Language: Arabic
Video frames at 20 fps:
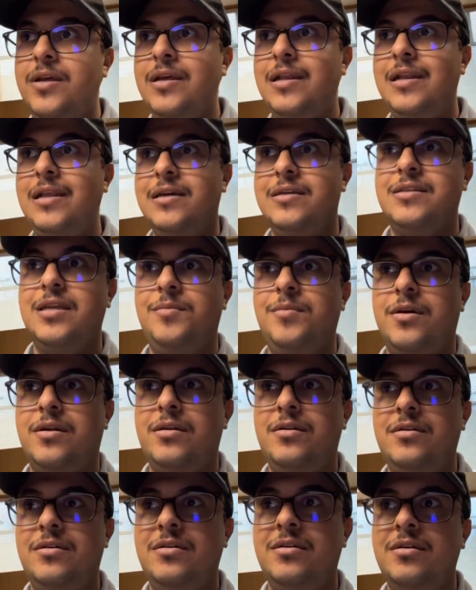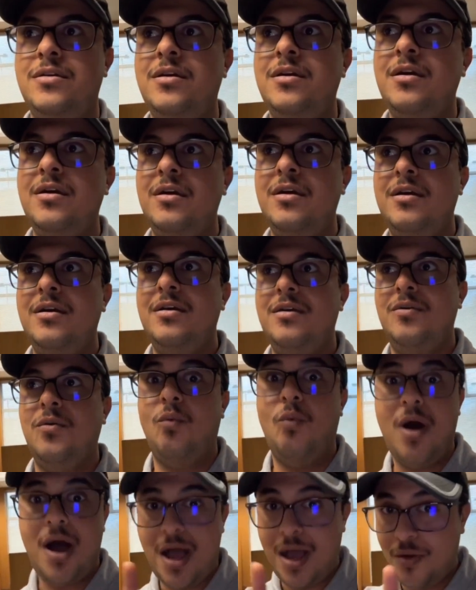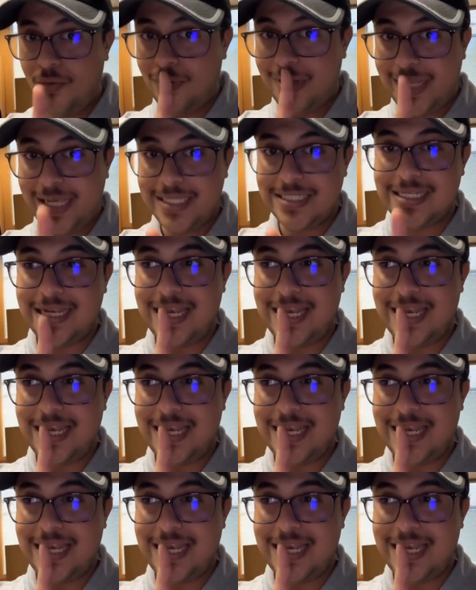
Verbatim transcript: اللي يعتبر واو ليش؟